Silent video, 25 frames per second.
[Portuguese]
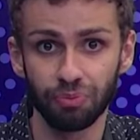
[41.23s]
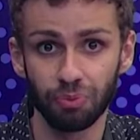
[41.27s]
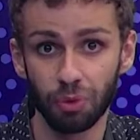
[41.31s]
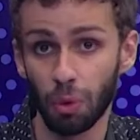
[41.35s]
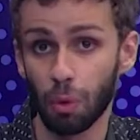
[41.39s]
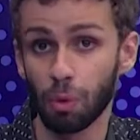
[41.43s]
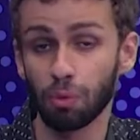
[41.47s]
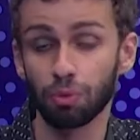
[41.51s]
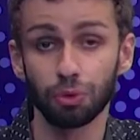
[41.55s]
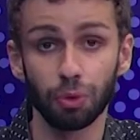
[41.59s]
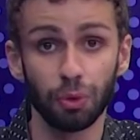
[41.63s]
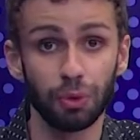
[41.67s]

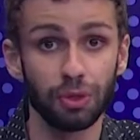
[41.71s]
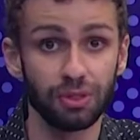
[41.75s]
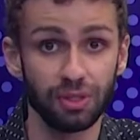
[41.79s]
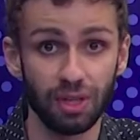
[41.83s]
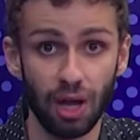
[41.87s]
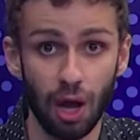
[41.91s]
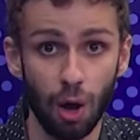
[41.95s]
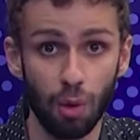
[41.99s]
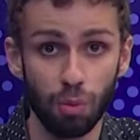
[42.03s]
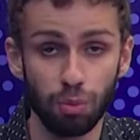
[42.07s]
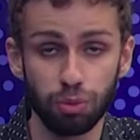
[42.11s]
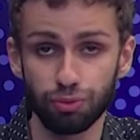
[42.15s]
Com dois
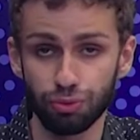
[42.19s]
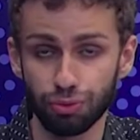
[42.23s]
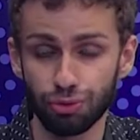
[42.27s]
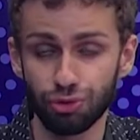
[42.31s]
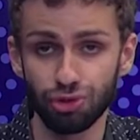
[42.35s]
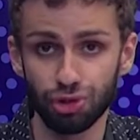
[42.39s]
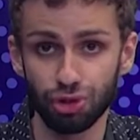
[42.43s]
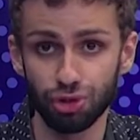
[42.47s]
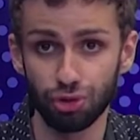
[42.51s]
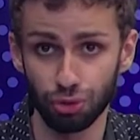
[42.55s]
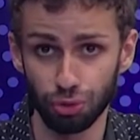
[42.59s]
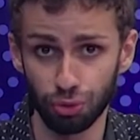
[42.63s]
álbuns
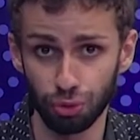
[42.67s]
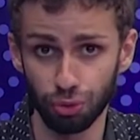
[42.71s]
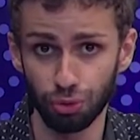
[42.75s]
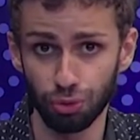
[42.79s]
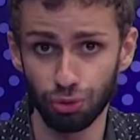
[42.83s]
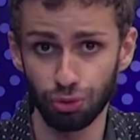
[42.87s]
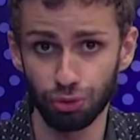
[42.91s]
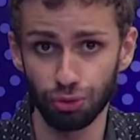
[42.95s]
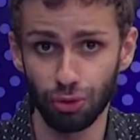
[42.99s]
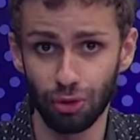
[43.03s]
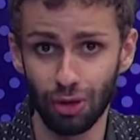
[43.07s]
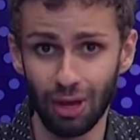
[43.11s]
de
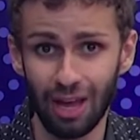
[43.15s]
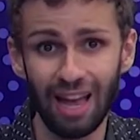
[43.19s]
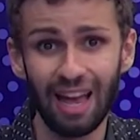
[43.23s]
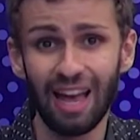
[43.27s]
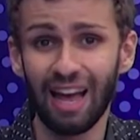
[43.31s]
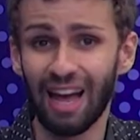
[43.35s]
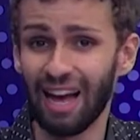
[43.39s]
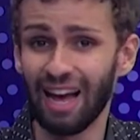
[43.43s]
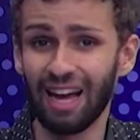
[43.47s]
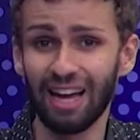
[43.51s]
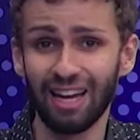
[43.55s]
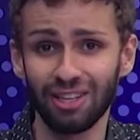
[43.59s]
estúdio,
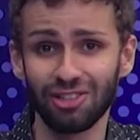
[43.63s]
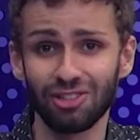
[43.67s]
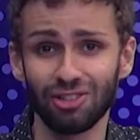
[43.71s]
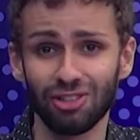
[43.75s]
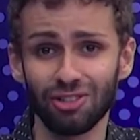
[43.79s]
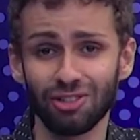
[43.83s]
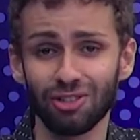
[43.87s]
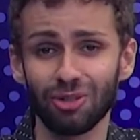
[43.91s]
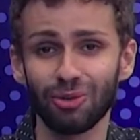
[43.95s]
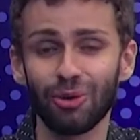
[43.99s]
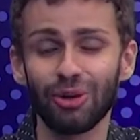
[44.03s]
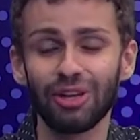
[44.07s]
a
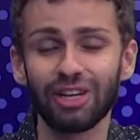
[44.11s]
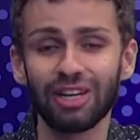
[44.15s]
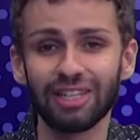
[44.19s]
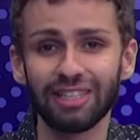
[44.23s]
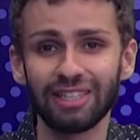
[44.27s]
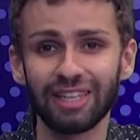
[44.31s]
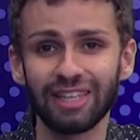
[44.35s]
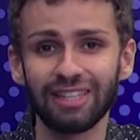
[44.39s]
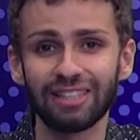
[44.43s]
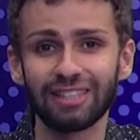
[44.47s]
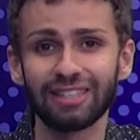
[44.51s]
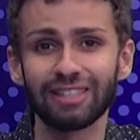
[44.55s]
artista
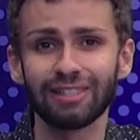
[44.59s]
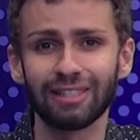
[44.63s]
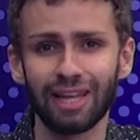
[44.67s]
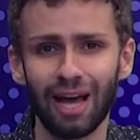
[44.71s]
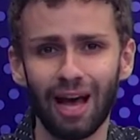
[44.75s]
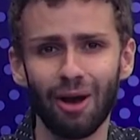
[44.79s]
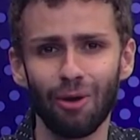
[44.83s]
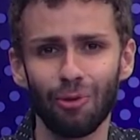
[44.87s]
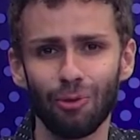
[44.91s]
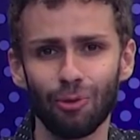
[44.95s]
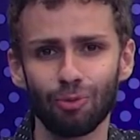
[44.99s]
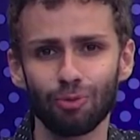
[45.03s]
goianiense dá
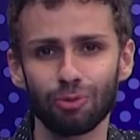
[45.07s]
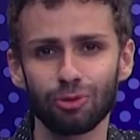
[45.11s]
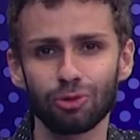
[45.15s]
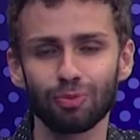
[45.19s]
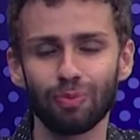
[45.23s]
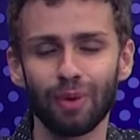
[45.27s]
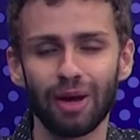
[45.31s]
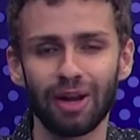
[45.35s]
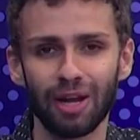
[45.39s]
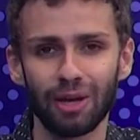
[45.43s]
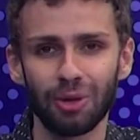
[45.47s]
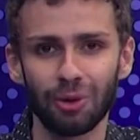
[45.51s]
rumos
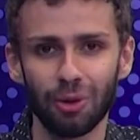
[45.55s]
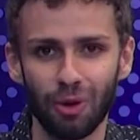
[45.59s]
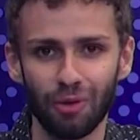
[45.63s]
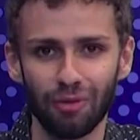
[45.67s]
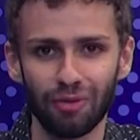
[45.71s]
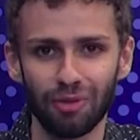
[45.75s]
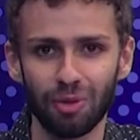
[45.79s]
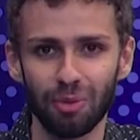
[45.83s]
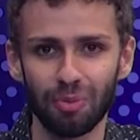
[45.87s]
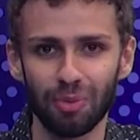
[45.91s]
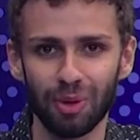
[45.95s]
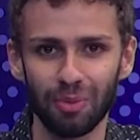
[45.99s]
para a nova
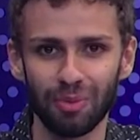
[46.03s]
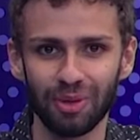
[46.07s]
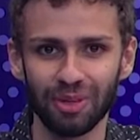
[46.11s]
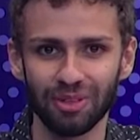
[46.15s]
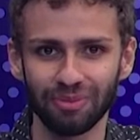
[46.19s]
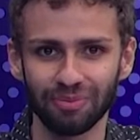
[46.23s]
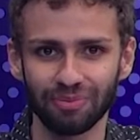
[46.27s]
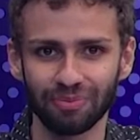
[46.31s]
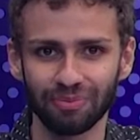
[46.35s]
MPB.